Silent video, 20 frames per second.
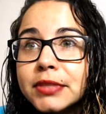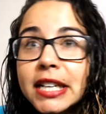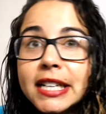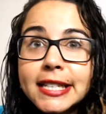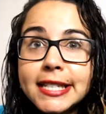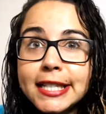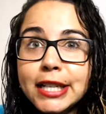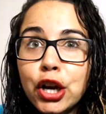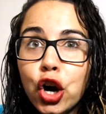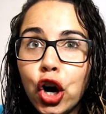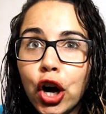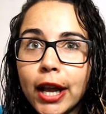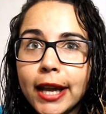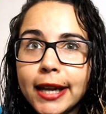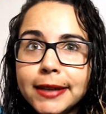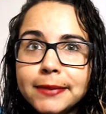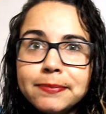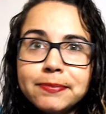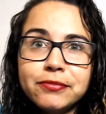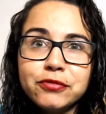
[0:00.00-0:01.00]

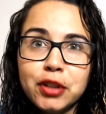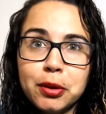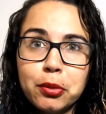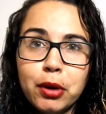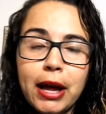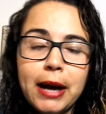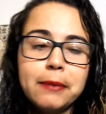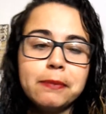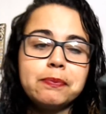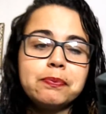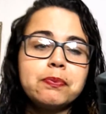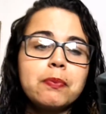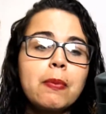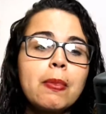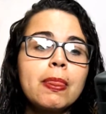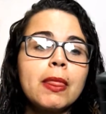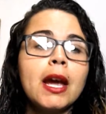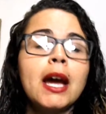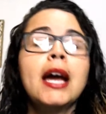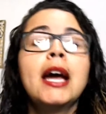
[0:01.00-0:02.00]
Desenrola. Vamos lá.
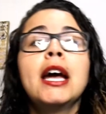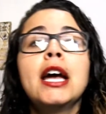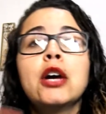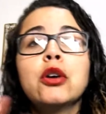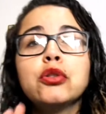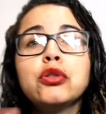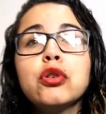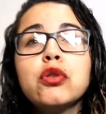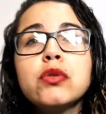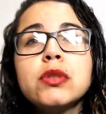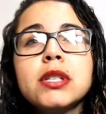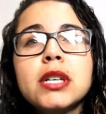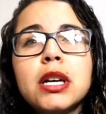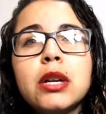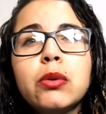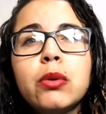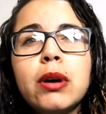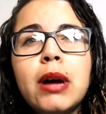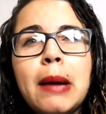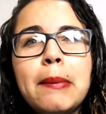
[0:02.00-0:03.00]
Eu tô
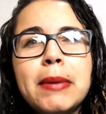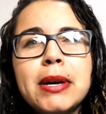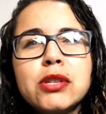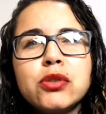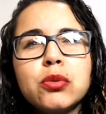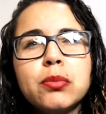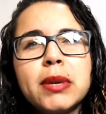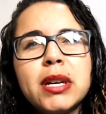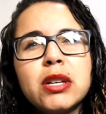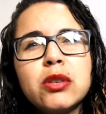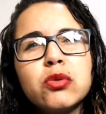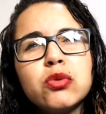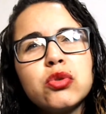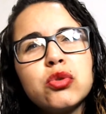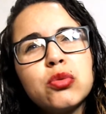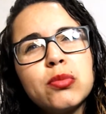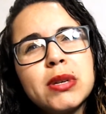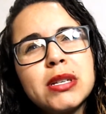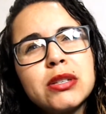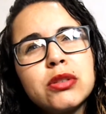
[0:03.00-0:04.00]
usando há mais ou
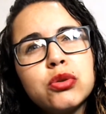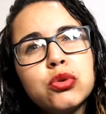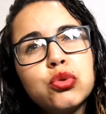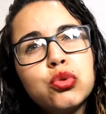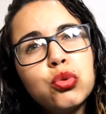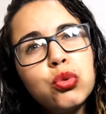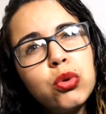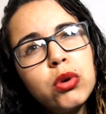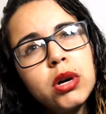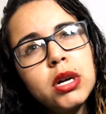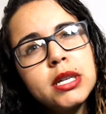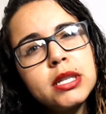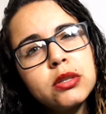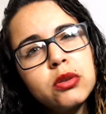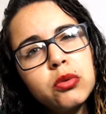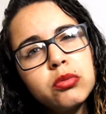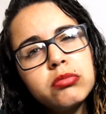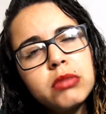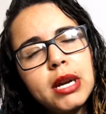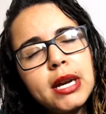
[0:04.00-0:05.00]
menos umas duas
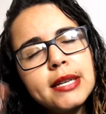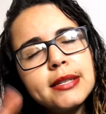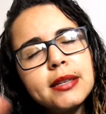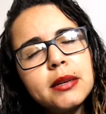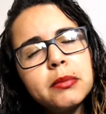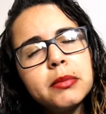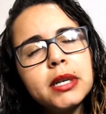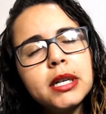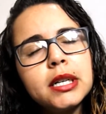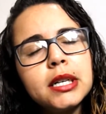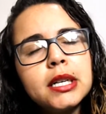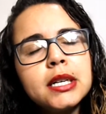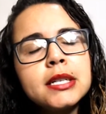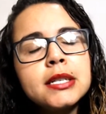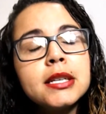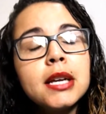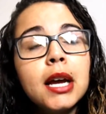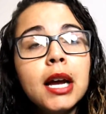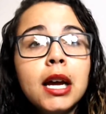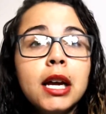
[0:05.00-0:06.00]
ou três
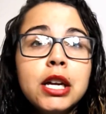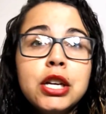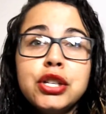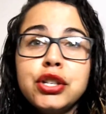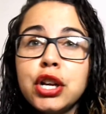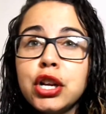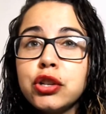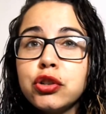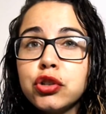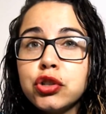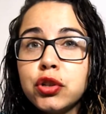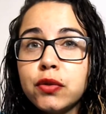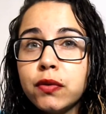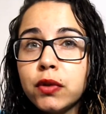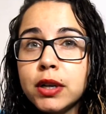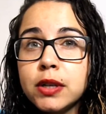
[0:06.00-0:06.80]
semanas e, gente, eu tive um